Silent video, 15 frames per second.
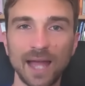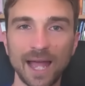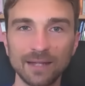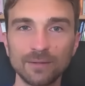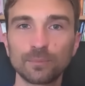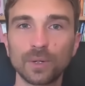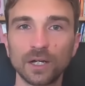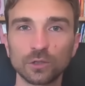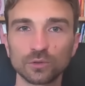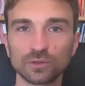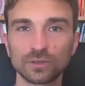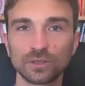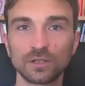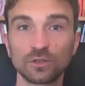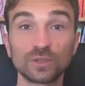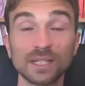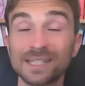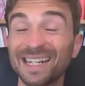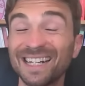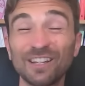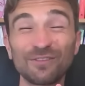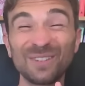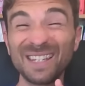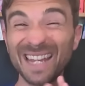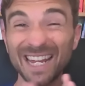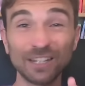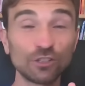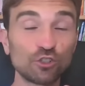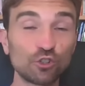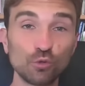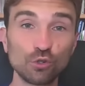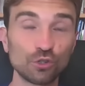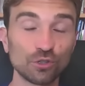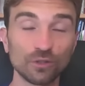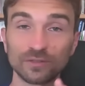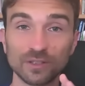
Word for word: einbaut, und das geht auf jeden Schulstoff,